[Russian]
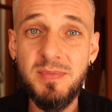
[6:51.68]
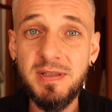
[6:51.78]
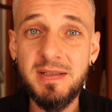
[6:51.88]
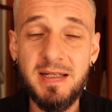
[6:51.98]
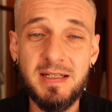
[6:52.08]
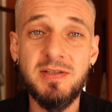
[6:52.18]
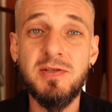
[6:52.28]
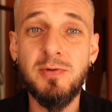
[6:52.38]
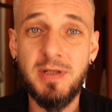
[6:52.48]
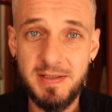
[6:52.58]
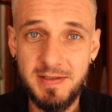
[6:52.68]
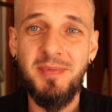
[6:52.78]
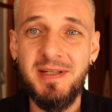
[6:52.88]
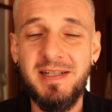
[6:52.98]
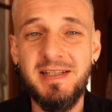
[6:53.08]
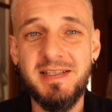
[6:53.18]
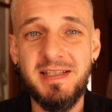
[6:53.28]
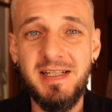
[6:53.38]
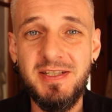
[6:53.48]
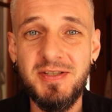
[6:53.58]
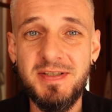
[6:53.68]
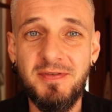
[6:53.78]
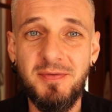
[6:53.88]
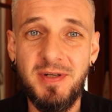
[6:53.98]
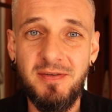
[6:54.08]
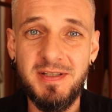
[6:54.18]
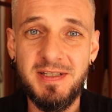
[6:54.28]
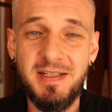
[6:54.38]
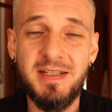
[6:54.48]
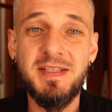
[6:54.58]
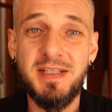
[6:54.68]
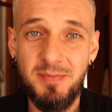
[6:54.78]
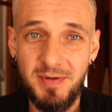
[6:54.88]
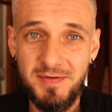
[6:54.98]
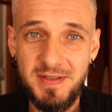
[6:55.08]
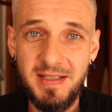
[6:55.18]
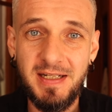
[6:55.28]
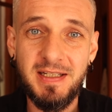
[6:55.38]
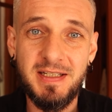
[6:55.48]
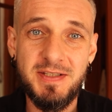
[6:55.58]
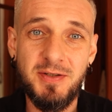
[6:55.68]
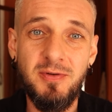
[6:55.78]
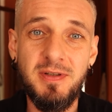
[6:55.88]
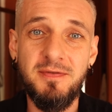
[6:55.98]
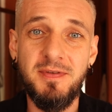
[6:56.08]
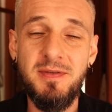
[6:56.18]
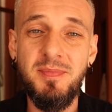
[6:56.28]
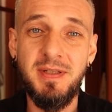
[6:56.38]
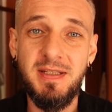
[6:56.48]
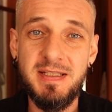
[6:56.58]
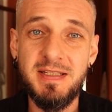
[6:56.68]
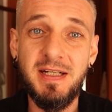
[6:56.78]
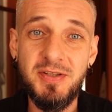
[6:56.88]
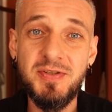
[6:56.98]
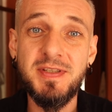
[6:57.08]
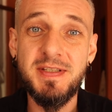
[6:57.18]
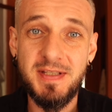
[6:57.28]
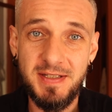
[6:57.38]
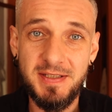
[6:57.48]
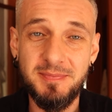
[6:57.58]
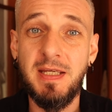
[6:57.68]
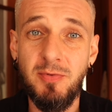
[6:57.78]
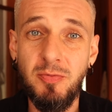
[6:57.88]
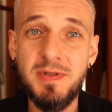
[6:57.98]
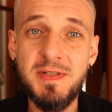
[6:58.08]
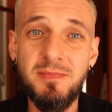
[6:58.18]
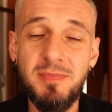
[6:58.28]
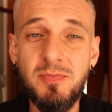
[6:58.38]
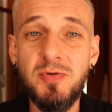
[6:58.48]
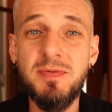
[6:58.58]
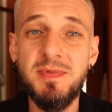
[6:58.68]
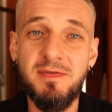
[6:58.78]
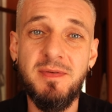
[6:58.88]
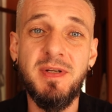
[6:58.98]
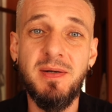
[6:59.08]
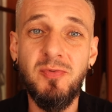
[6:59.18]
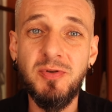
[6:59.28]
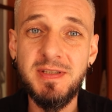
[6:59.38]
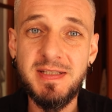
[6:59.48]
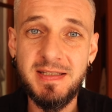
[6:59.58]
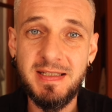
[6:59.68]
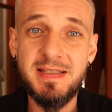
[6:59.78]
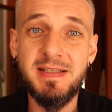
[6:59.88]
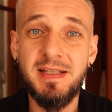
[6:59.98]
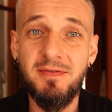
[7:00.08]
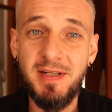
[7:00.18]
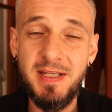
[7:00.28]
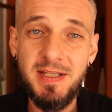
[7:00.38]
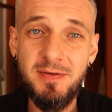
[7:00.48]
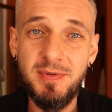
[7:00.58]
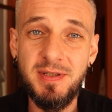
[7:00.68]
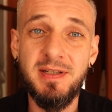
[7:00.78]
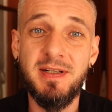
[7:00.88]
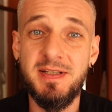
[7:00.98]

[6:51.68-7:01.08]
именно на консультации. Моя задача сформировать как раз-таки профессиональных астрологов и передать качественные знания. Таким образом, мы будем с вами работать над становлением или